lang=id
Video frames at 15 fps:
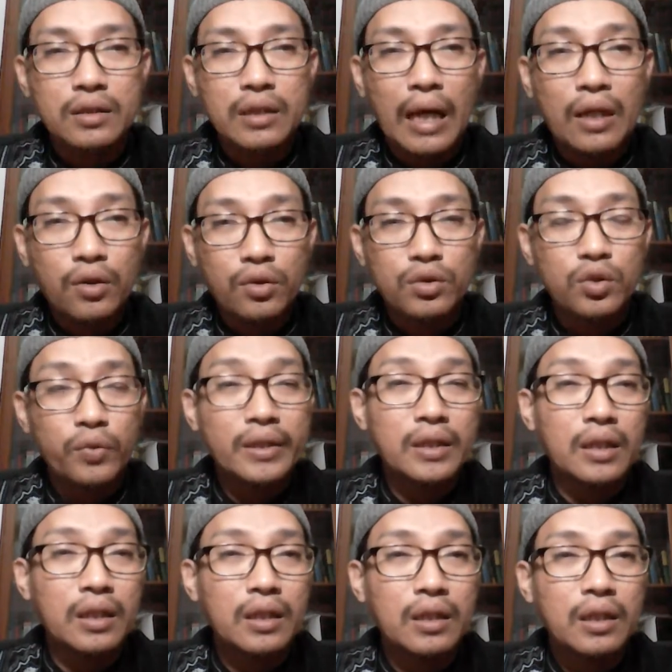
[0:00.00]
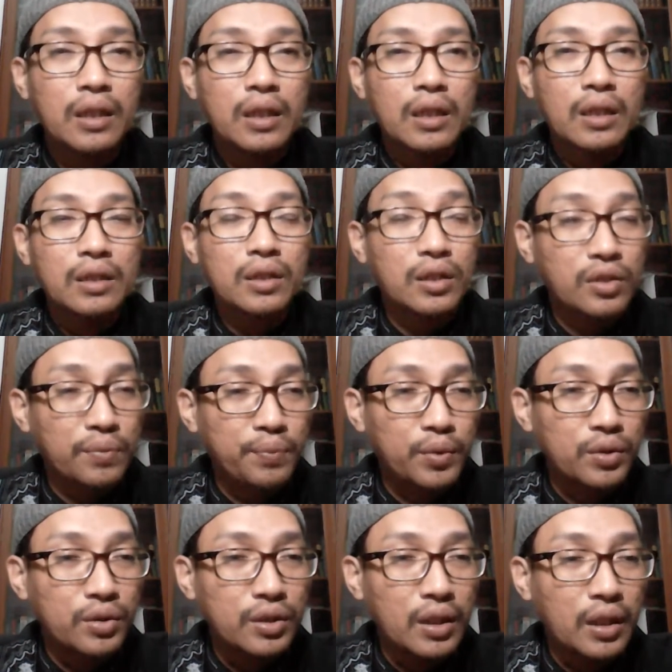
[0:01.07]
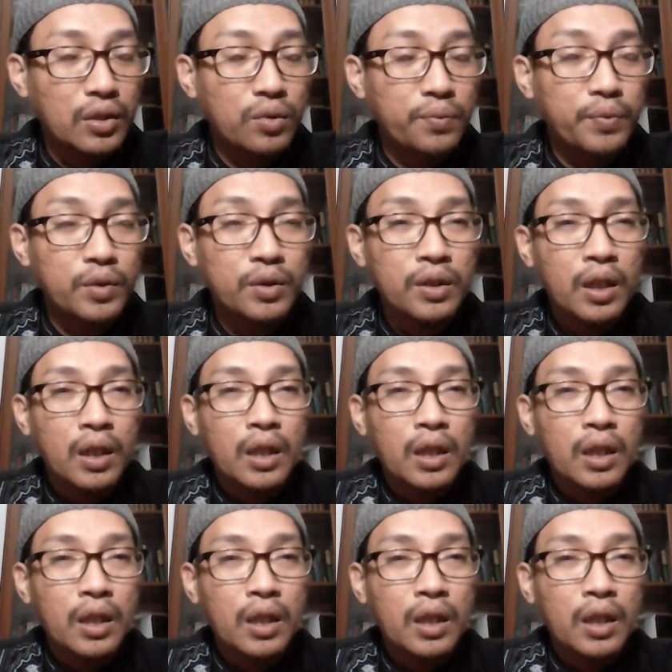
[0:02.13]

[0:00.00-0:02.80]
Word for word: akun Twitter tersebut ya itu pun